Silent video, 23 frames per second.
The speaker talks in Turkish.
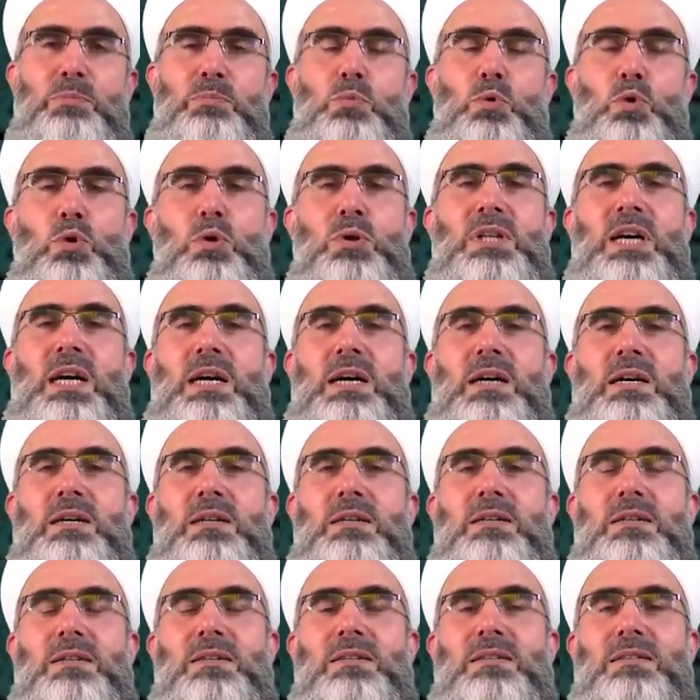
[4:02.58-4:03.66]
Bunu da
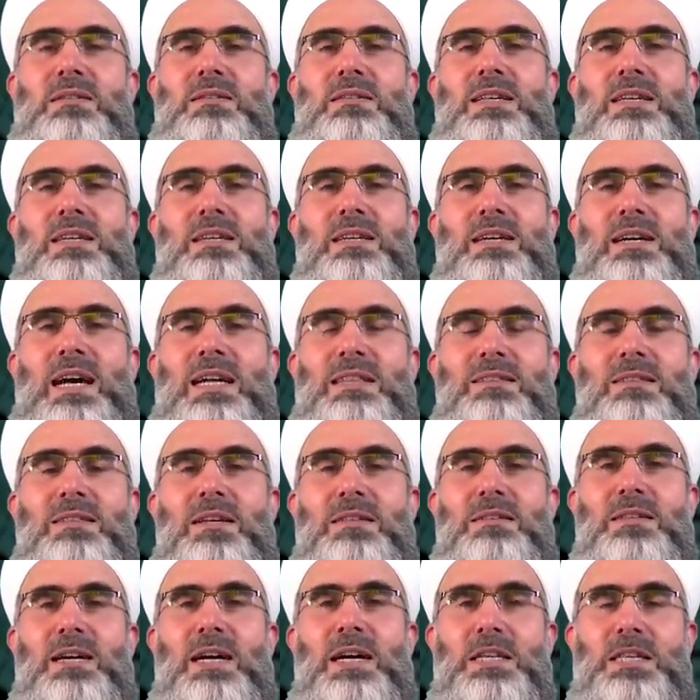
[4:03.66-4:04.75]

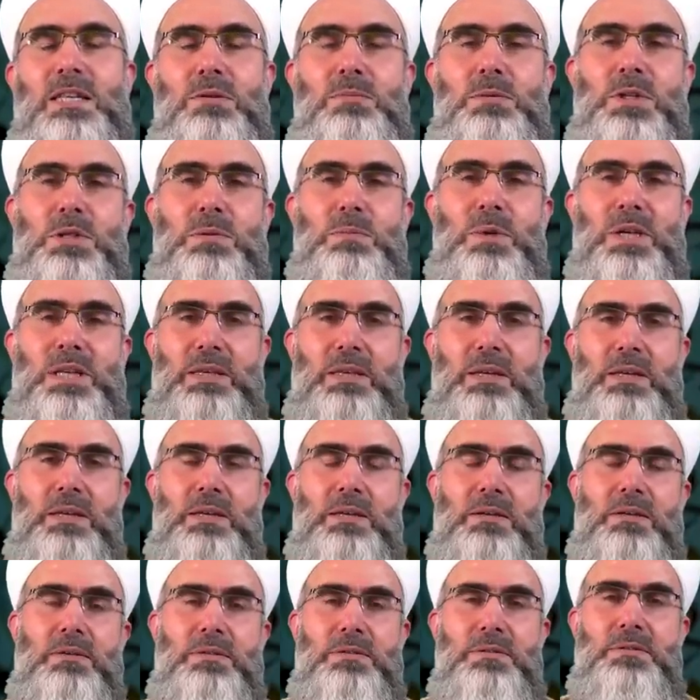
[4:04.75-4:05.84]
dikkatle takip etmek
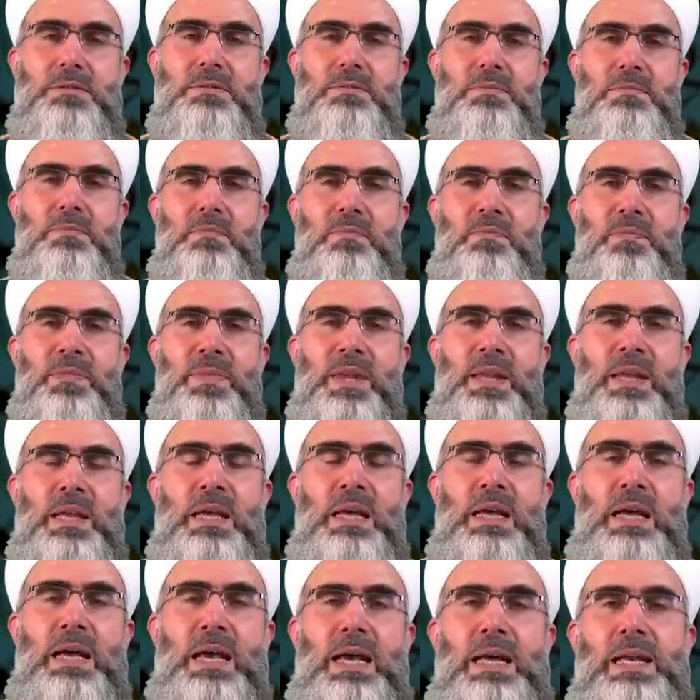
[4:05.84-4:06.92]
gerekir.
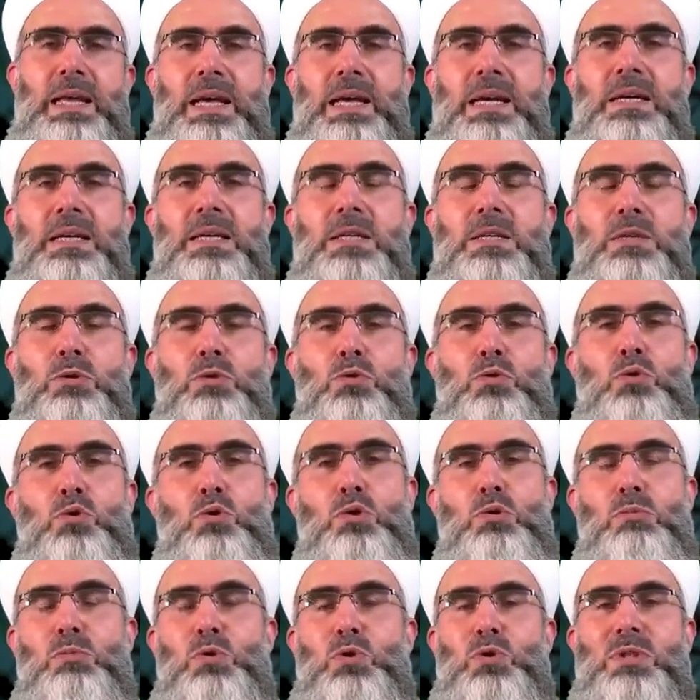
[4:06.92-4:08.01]
Hele
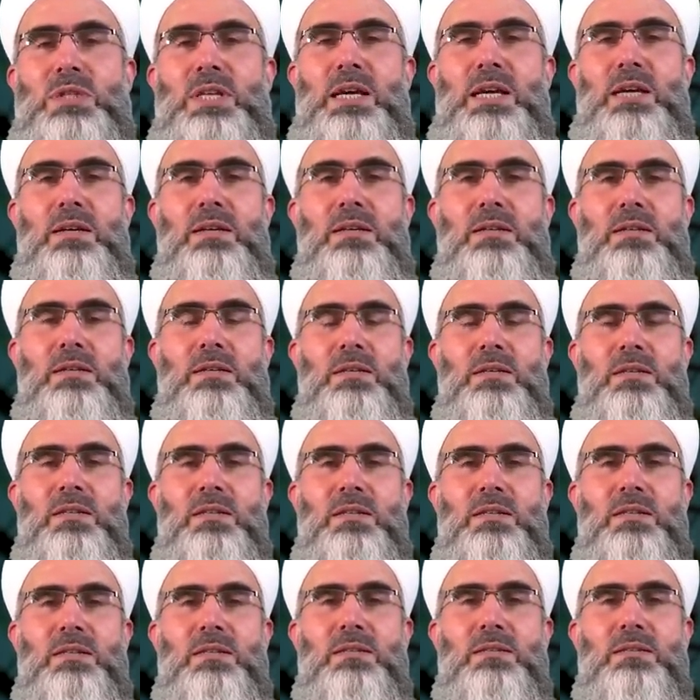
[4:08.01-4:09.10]
günümüzde
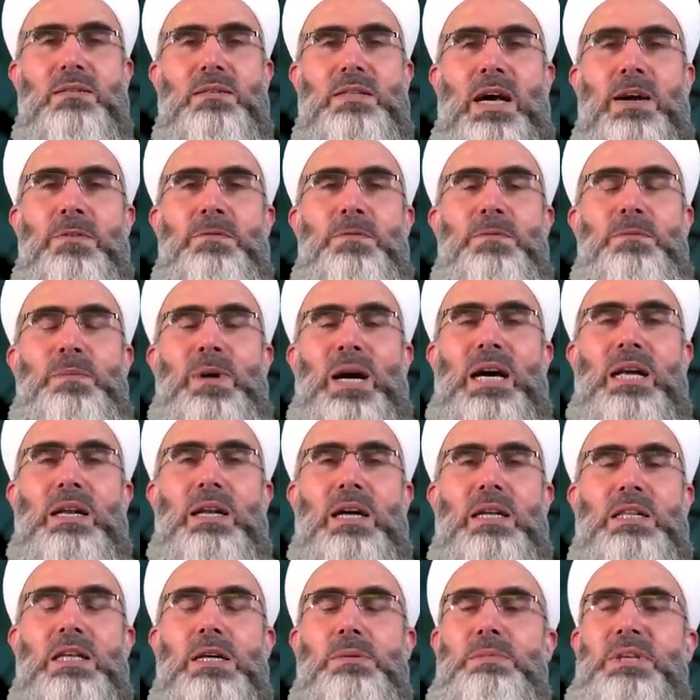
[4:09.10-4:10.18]
saf
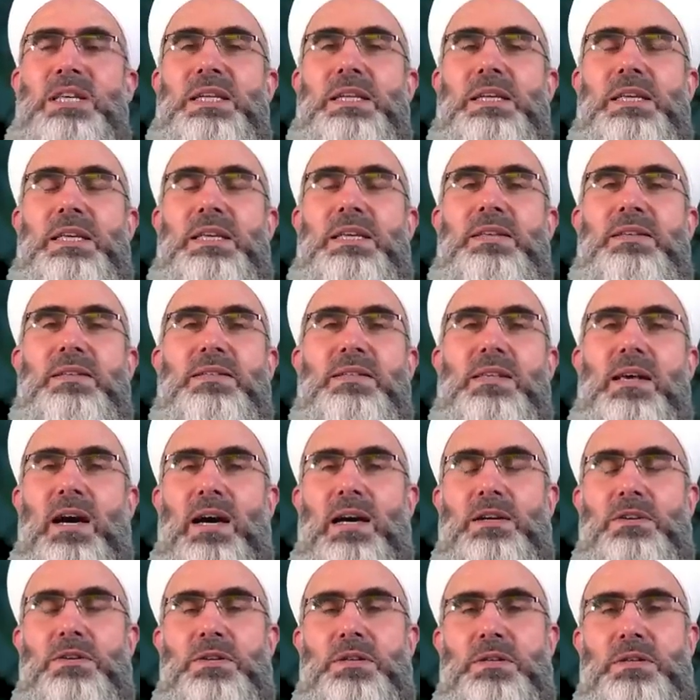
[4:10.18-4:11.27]
manada bir
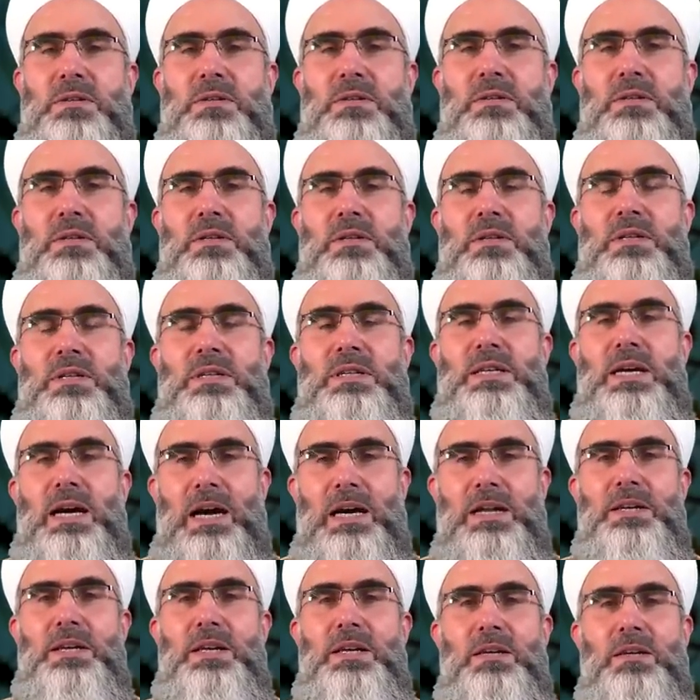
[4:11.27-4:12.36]
isar
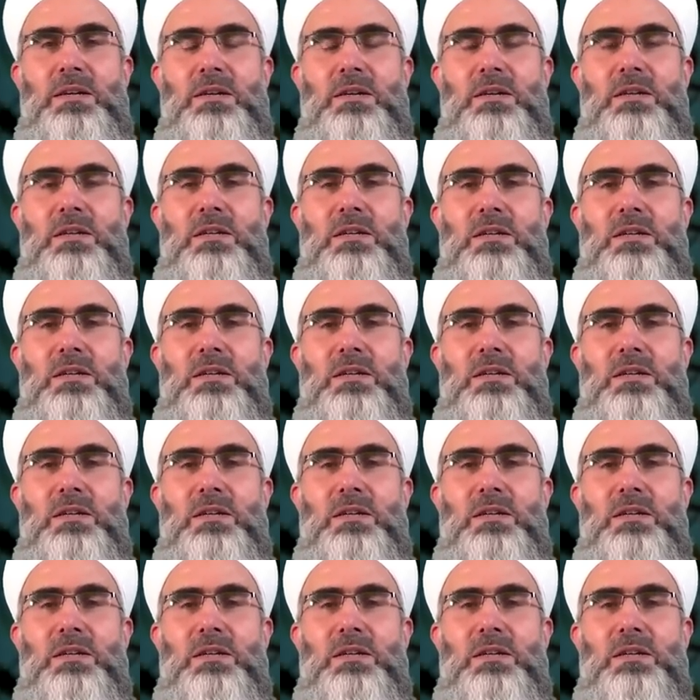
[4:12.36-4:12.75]
yani